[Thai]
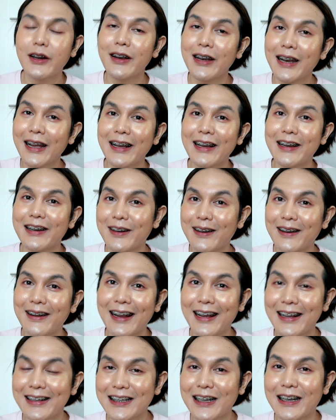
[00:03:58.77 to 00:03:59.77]
ก็
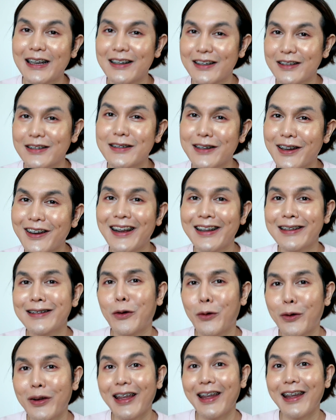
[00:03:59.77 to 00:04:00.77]
น่า
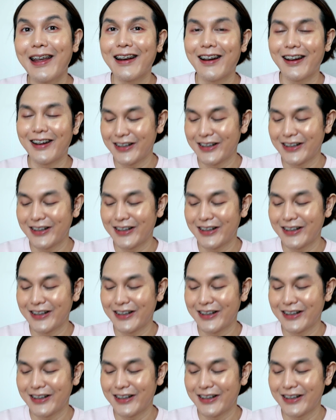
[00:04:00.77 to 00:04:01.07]
จะโอเค